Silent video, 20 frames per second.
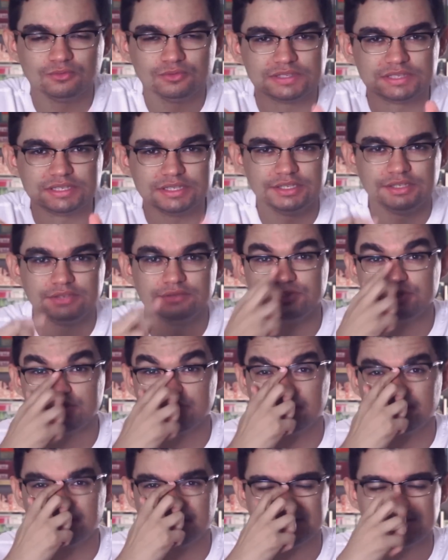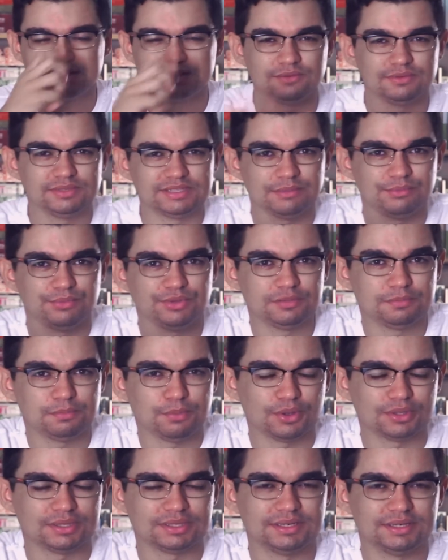o sininho de notificação, isso é muito
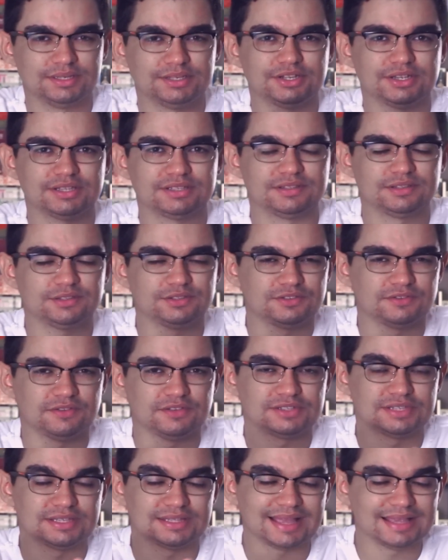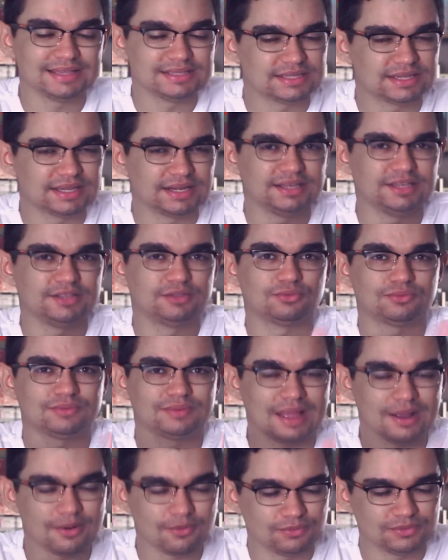importante. Às vezes você está inscrito,
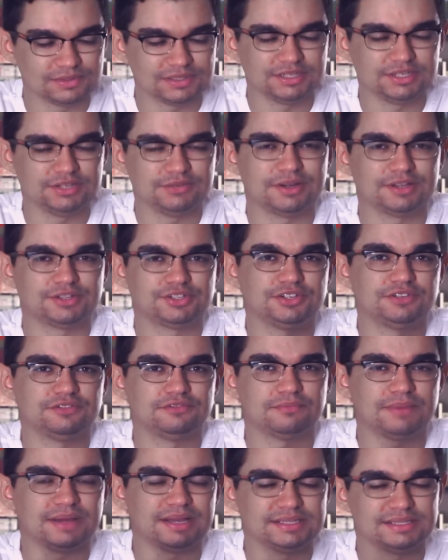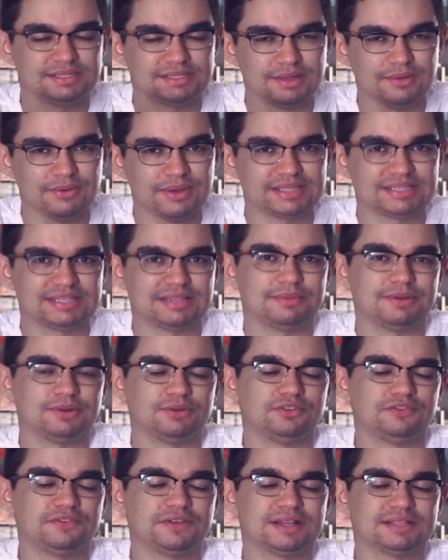está com o sininho ativo, mas não recebe a
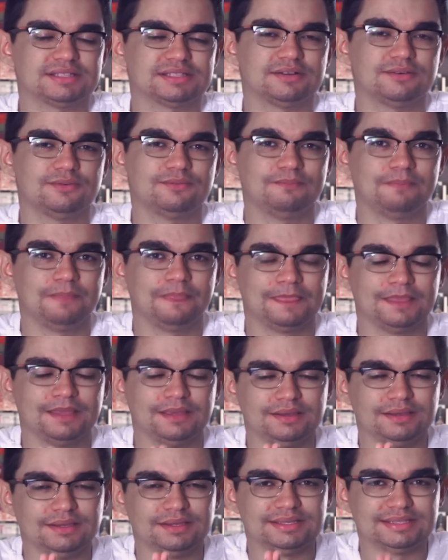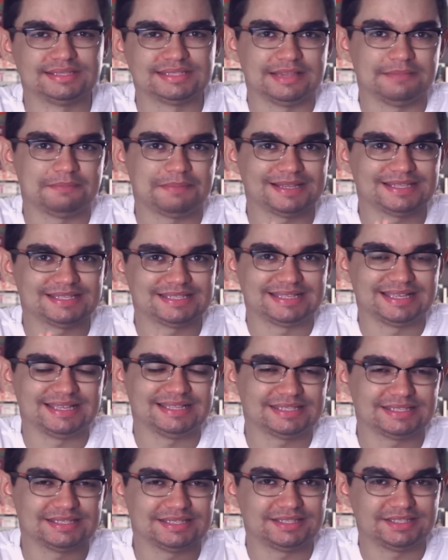notificação. Sempre às
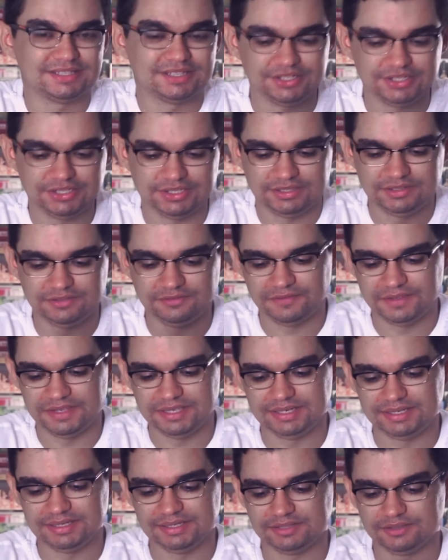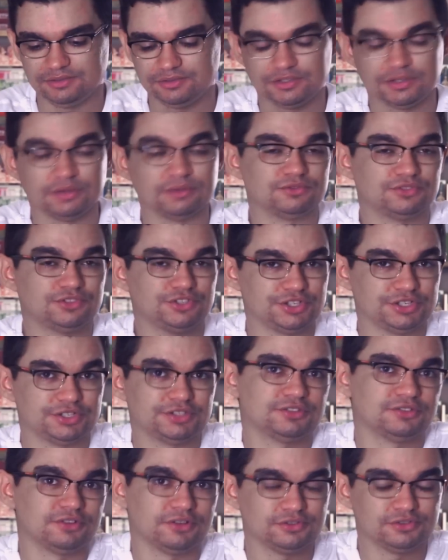terças e sextas-feiras são os
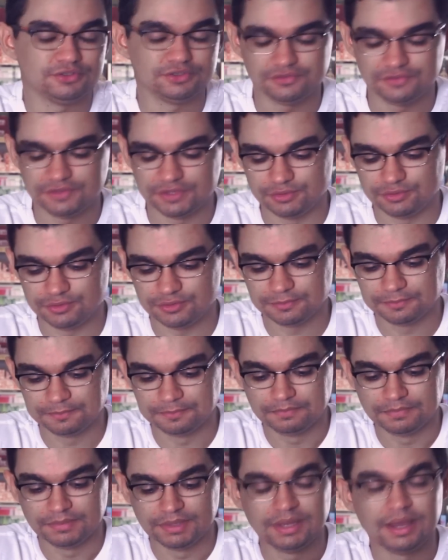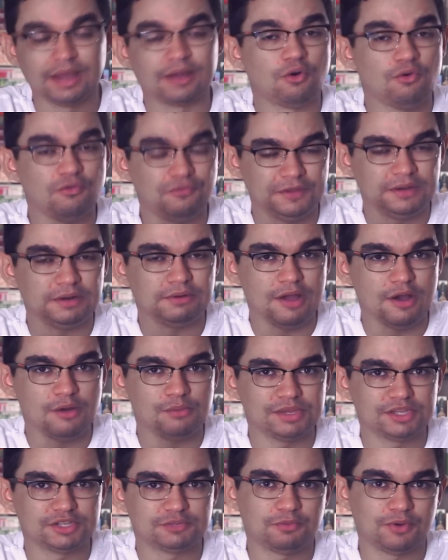dias dos nossos vídeos. Ah, confiram
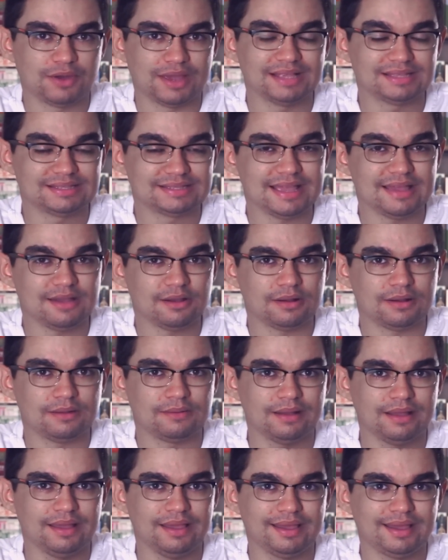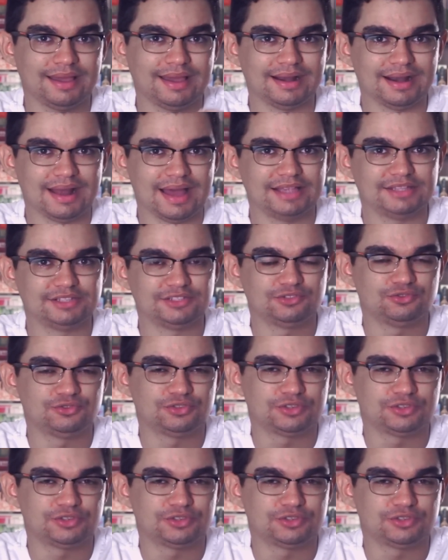realmente, porque até é, canais